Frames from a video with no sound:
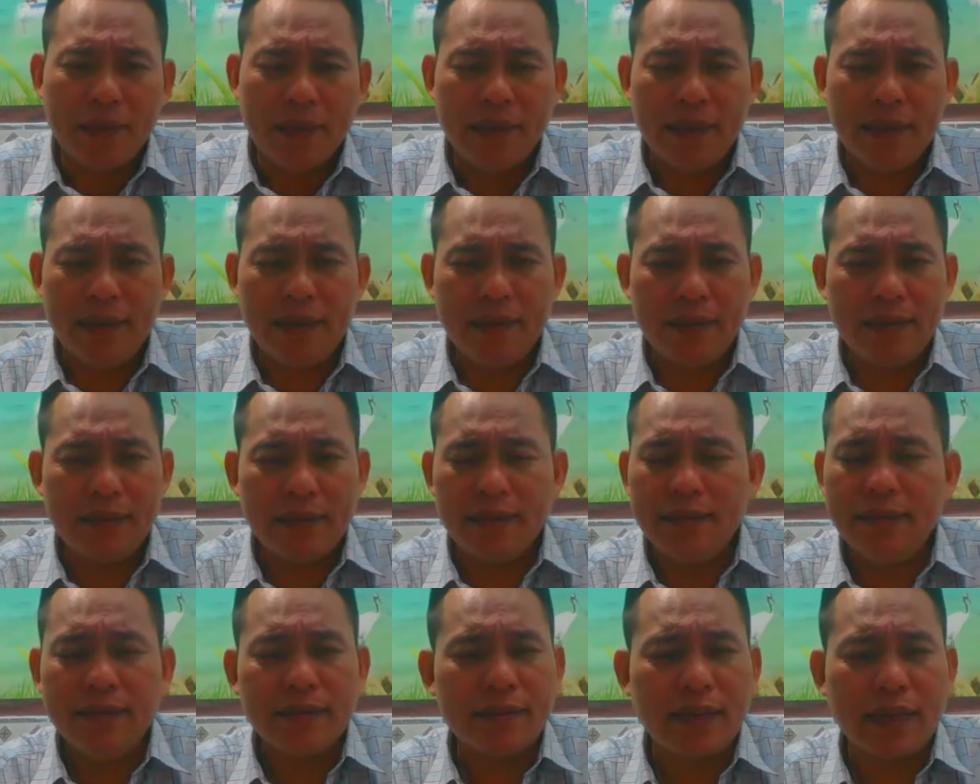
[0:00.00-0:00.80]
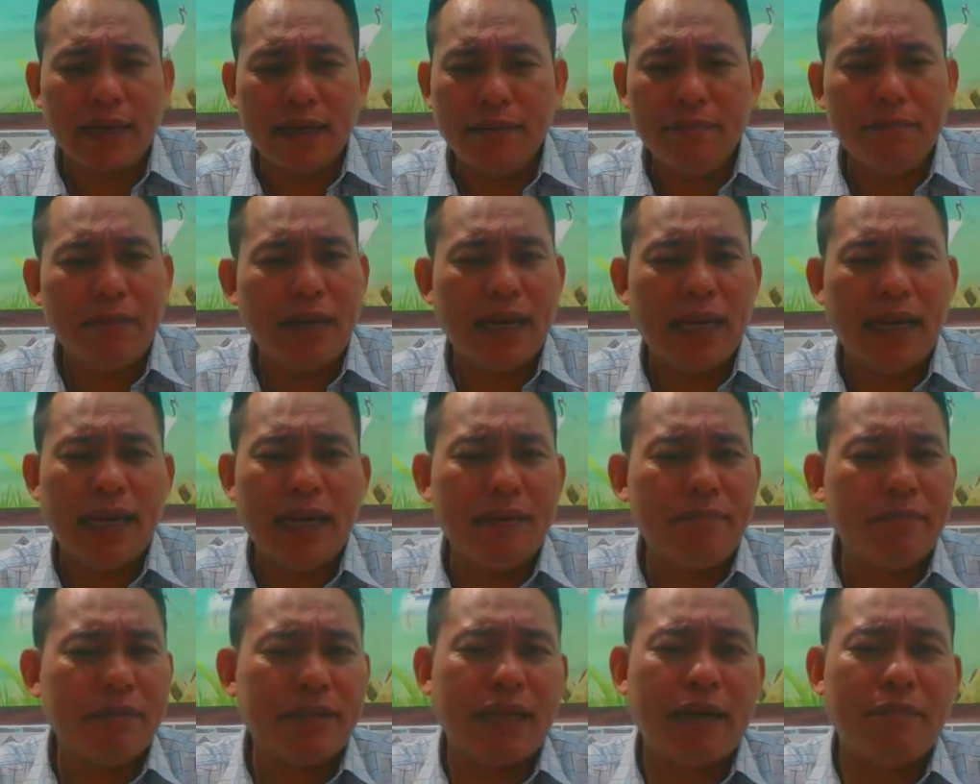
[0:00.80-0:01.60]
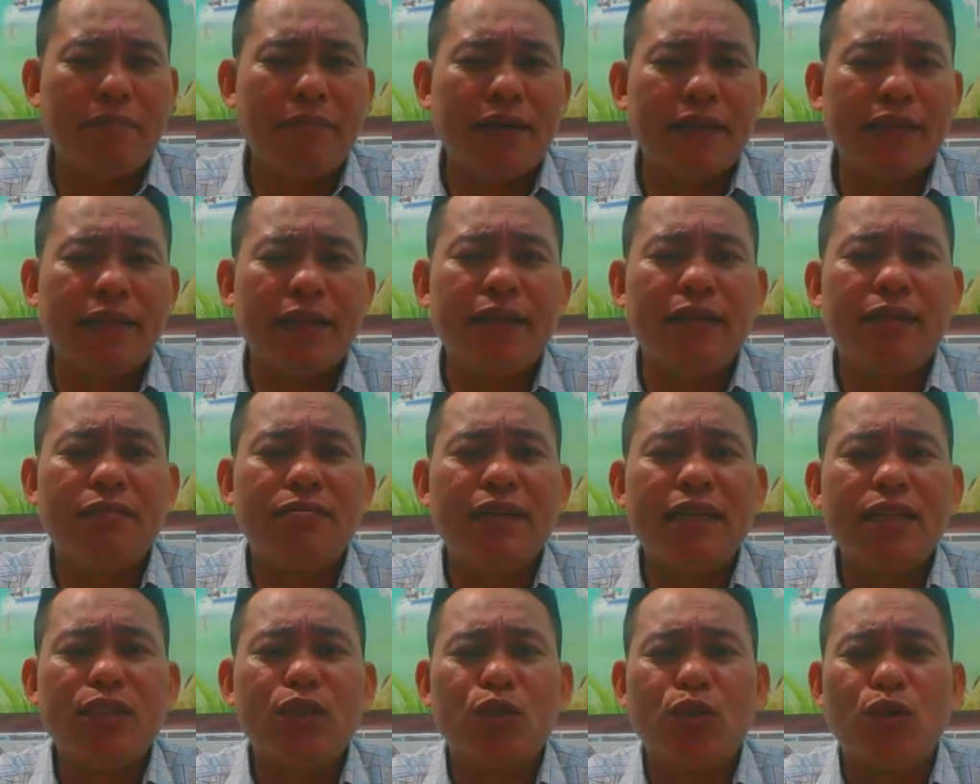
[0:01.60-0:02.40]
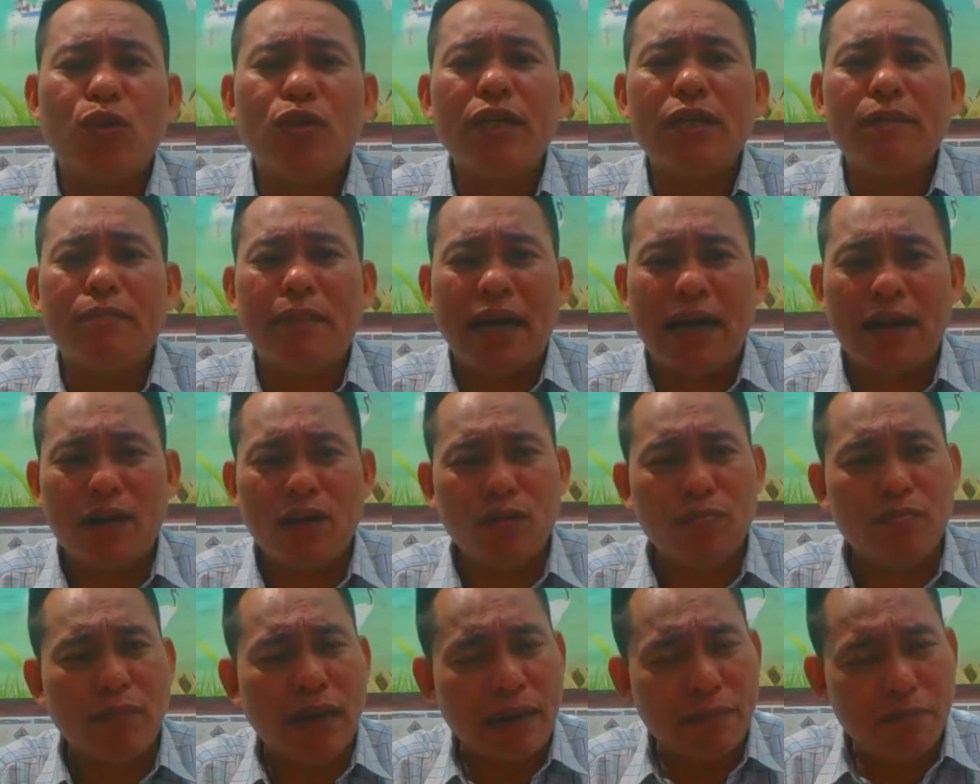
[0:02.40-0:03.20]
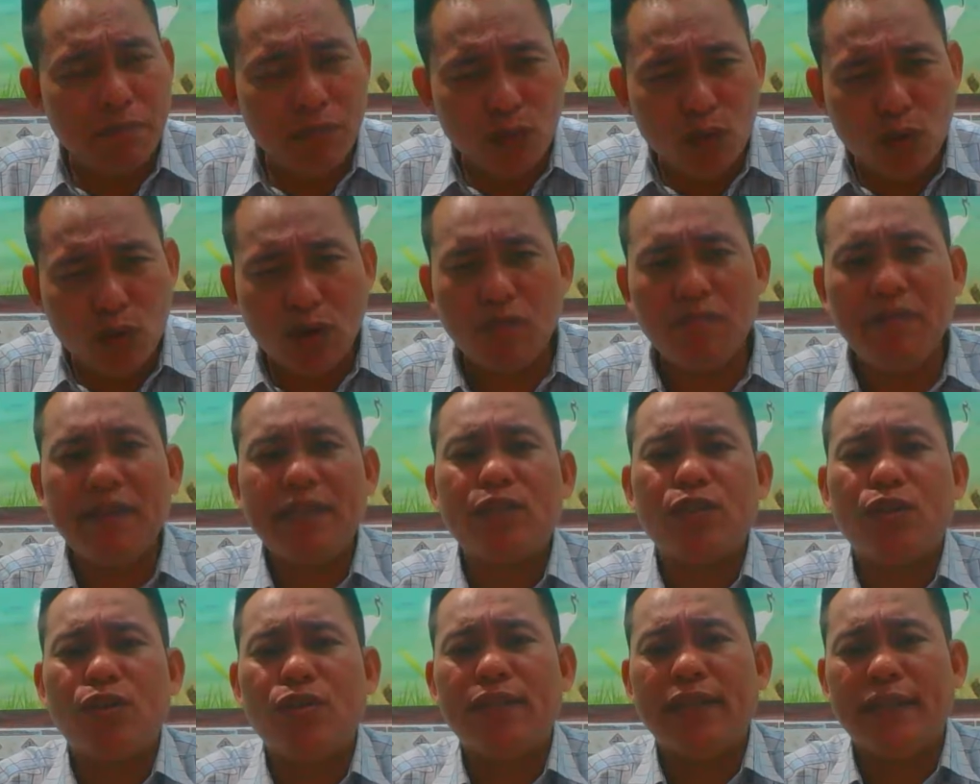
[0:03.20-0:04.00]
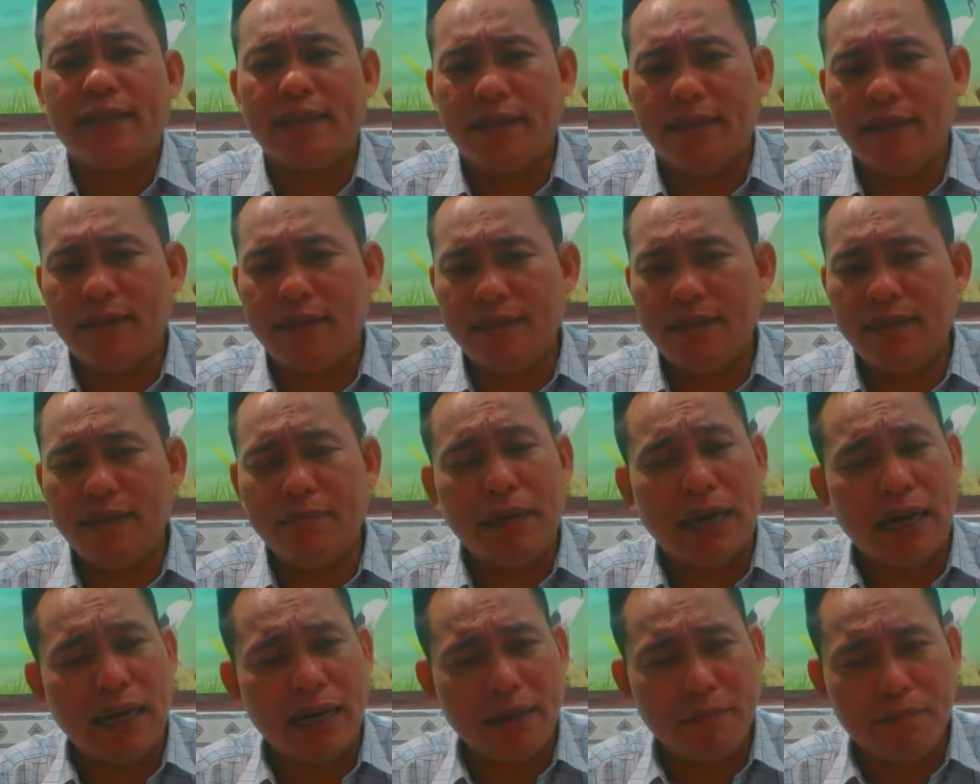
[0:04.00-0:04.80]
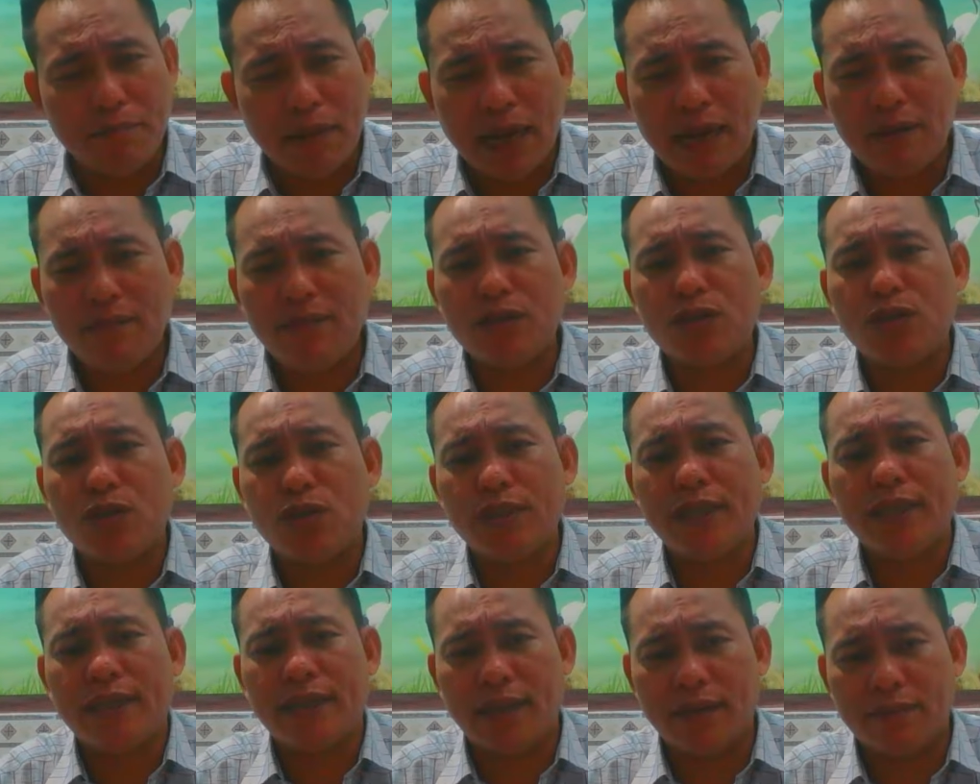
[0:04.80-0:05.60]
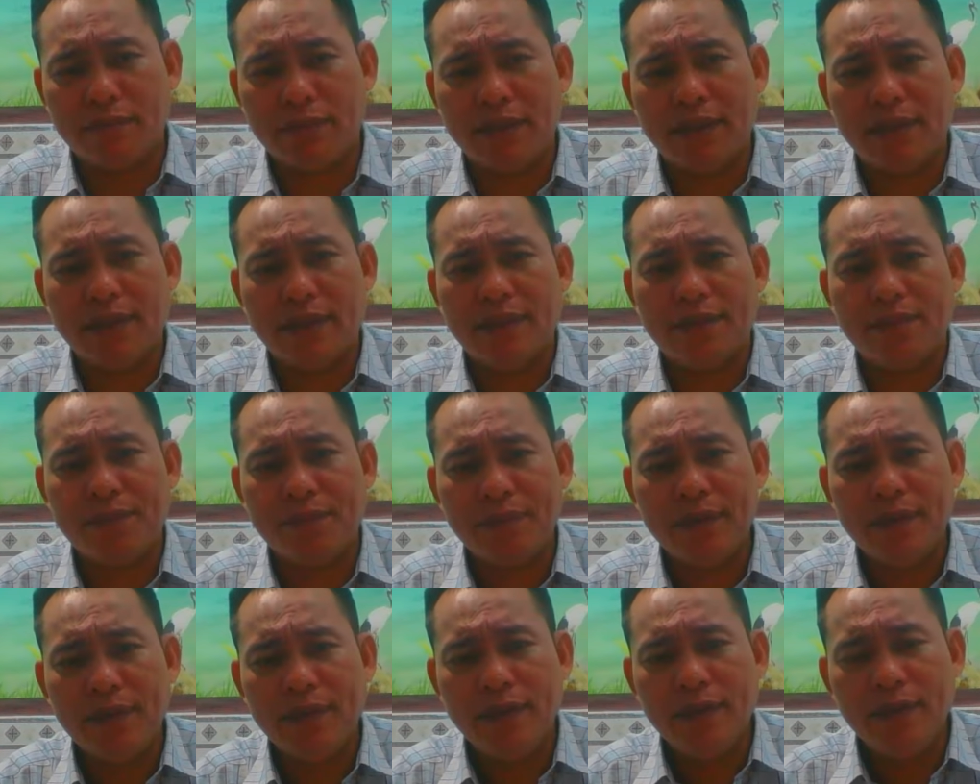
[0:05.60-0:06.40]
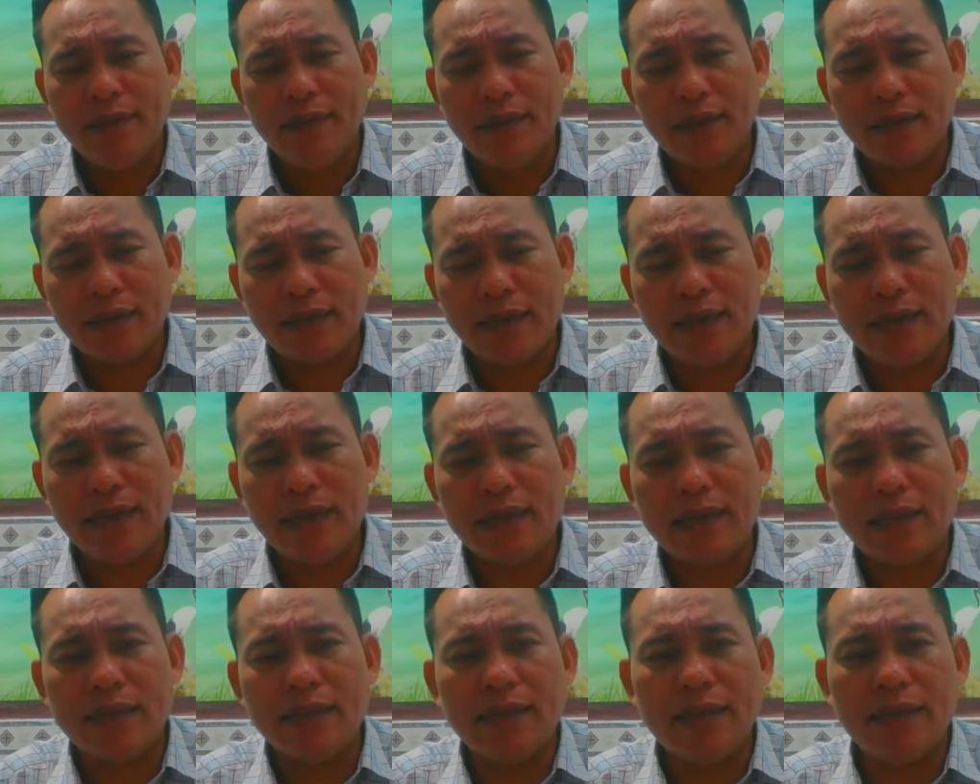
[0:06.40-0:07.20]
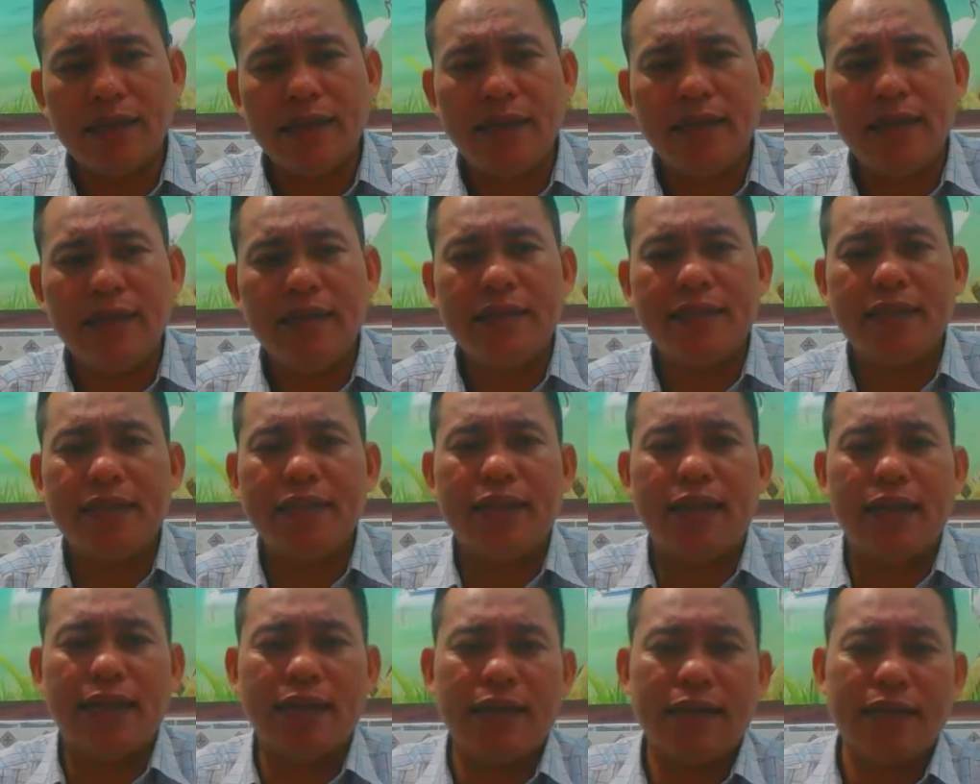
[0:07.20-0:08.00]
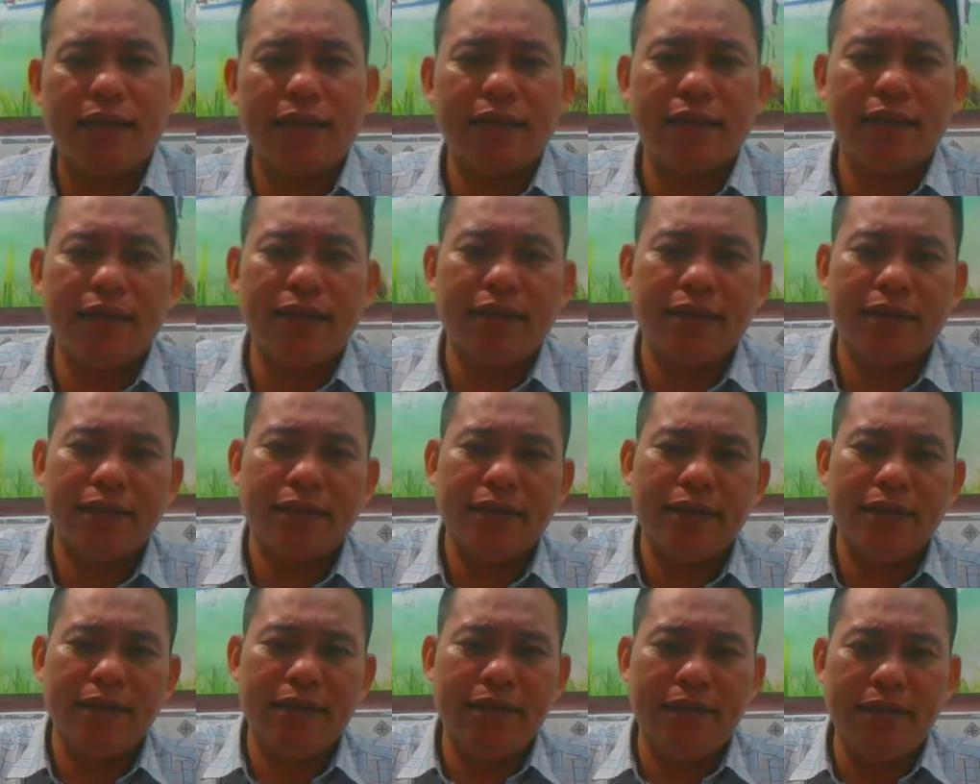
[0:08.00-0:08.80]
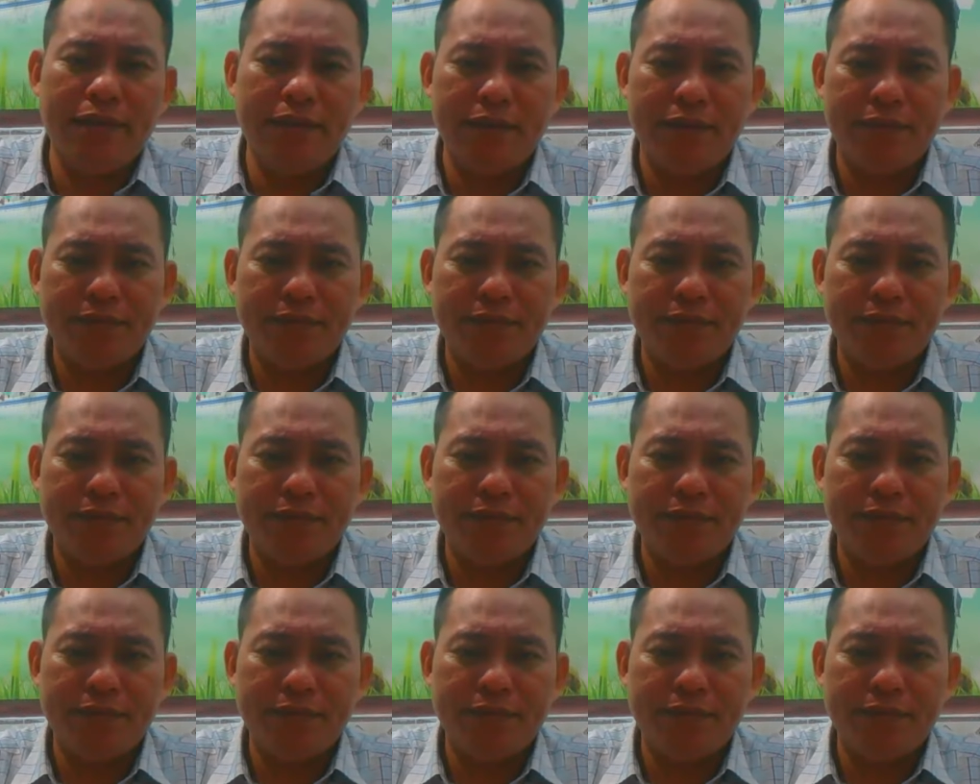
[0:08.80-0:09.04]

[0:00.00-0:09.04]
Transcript: à, chưa thấy mẹ em cầm cái tờ vé số đi bán luôn bà mua vé số thì có chứ bà đi bán vé số thì không à cái này cảnh tê nên đính chính lại nghe cảnh tê đó